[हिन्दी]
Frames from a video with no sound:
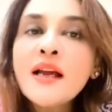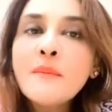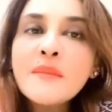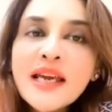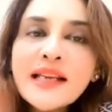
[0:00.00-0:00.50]

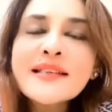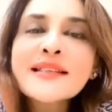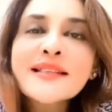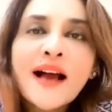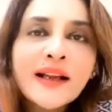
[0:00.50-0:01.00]
मेरे
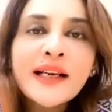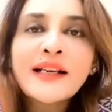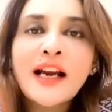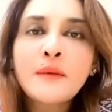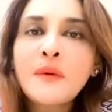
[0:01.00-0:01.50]
सारे
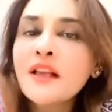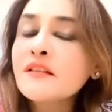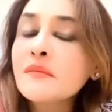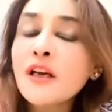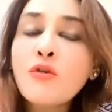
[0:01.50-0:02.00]
डाइट
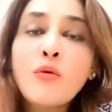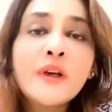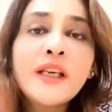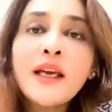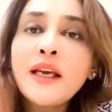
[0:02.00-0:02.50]
प्लान्स में
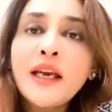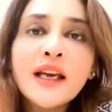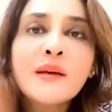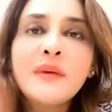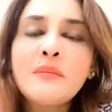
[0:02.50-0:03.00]
कोई
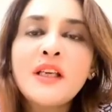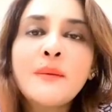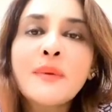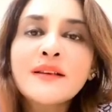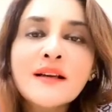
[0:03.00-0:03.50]
एक भी
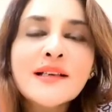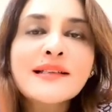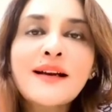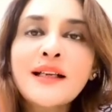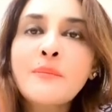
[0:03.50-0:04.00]
मेरी पंद्रह
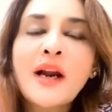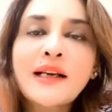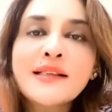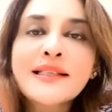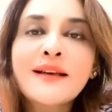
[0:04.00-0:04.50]
साल
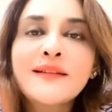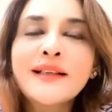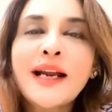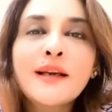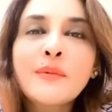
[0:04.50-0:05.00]
प्रैक्टिस के अंदर
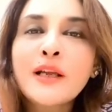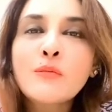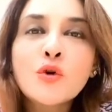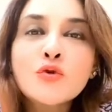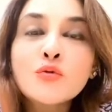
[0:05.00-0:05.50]
डाइट प्लान
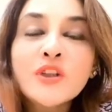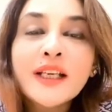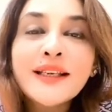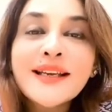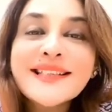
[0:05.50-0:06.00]
मौजूद
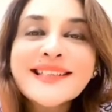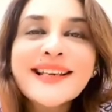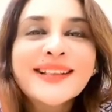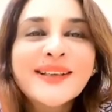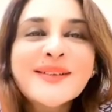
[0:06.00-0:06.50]
नहीं है
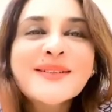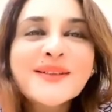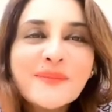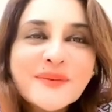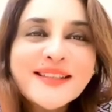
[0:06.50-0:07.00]
जिसके अंदर
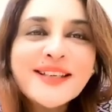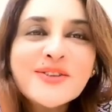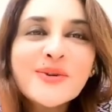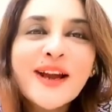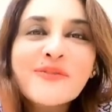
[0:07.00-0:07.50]
सब्जी
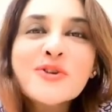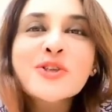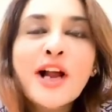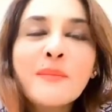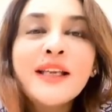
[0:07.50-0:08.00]
जो है वो
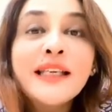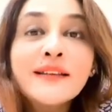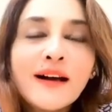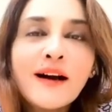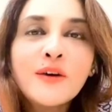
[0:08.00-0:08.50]
शामिल
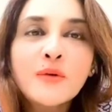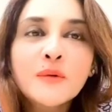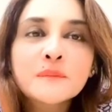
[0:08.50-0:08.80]
ना हो